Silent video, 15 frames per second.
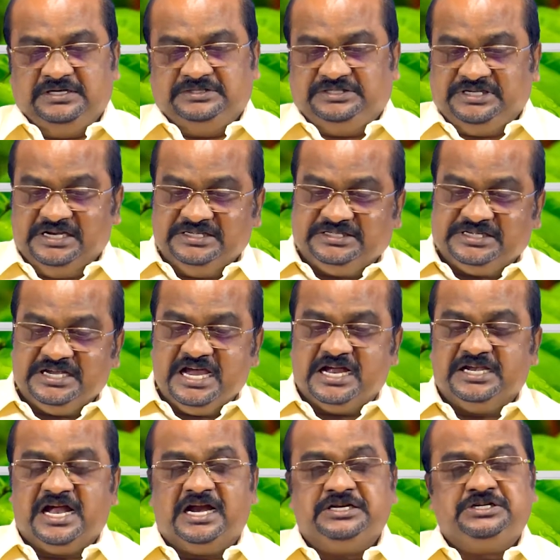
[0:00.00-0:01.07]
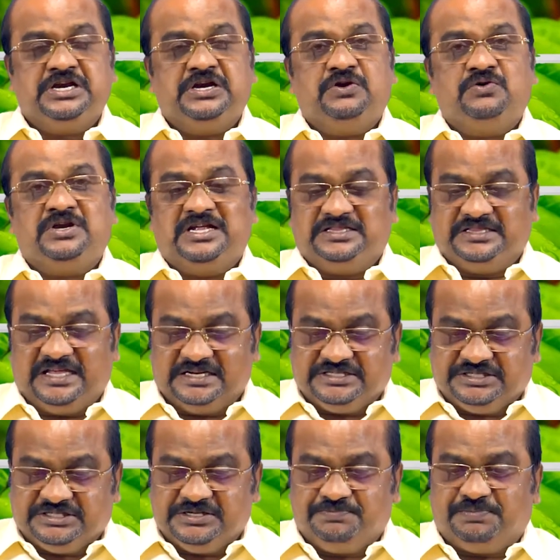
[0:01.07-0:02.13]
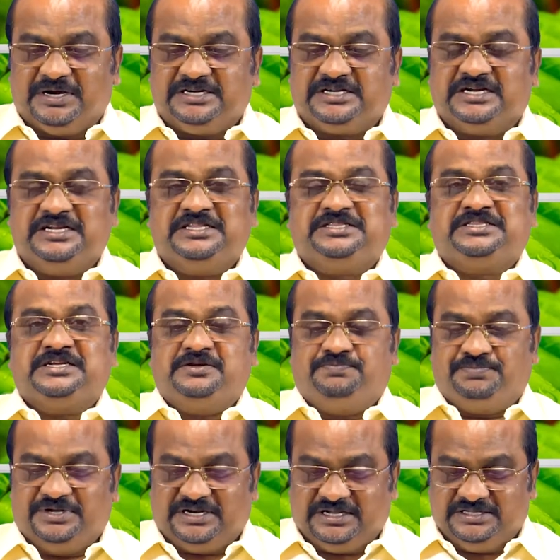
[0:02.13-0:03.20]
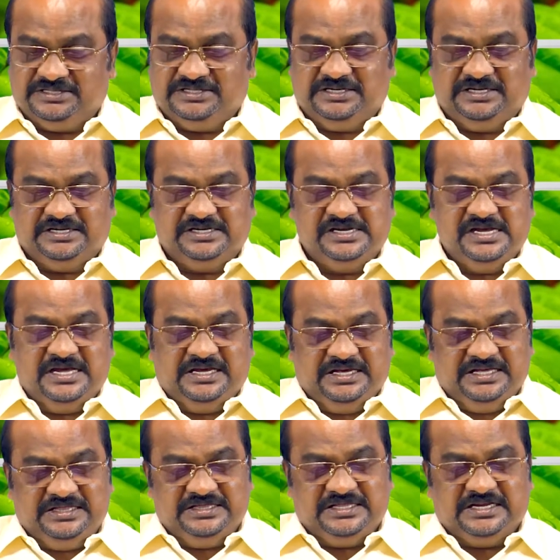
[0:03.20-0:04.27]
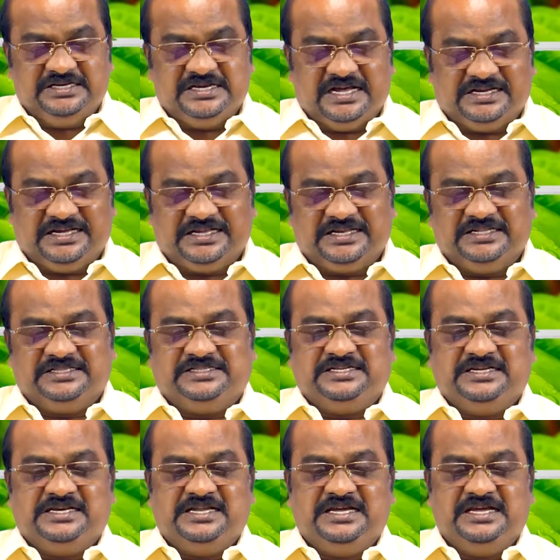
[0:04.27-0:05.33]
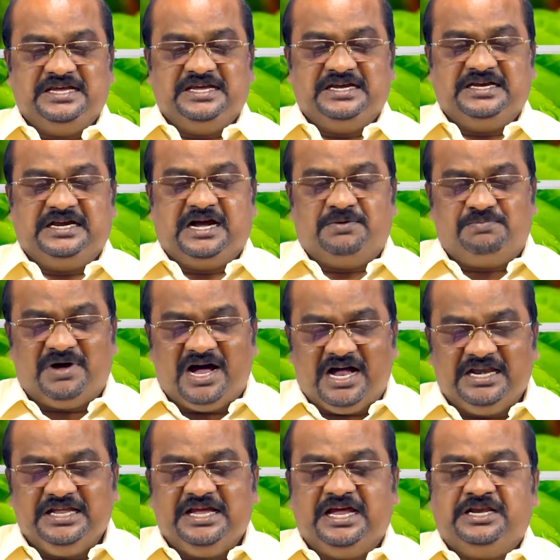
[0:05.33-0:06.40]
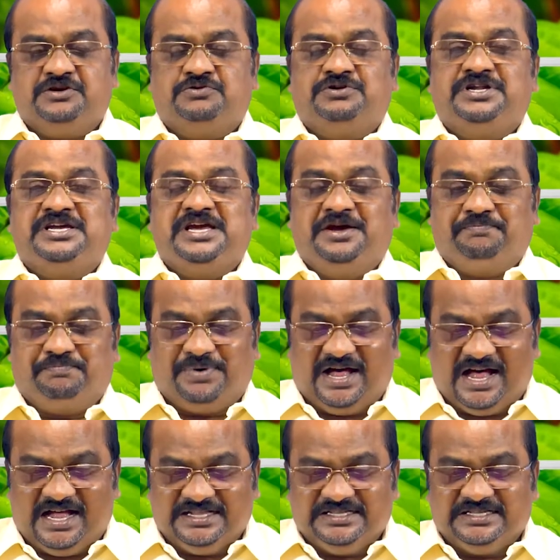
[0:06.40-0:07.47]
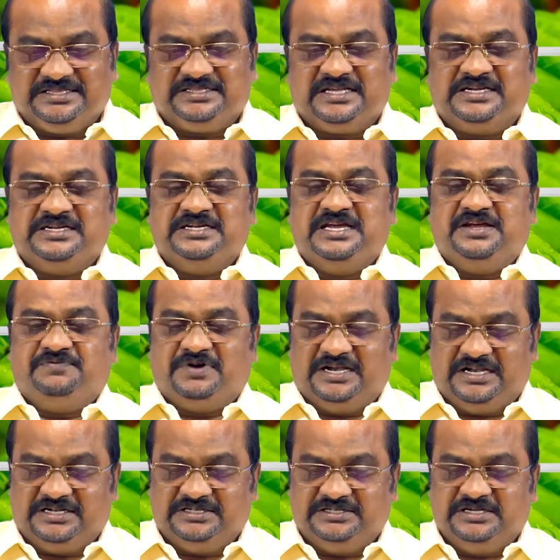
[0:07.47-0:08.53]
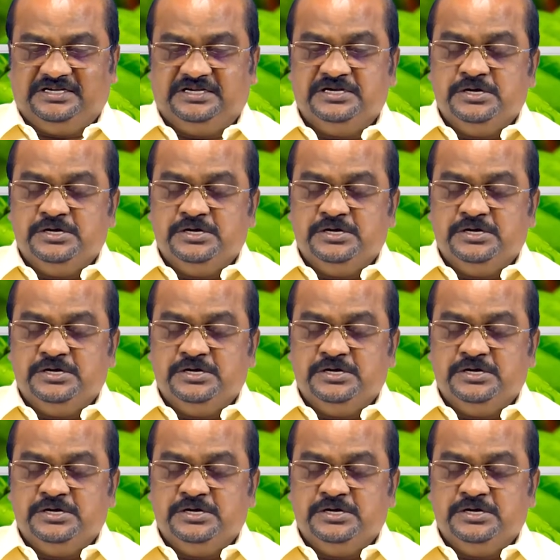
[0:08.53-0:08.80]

சிலிசியா நாட்டில் உள்ள தர்சு பட்டணத்தில் பிறந்து இந்த நகரத்திலே கமாலியலினுடைய பாதத்தருகே வளர்ந்து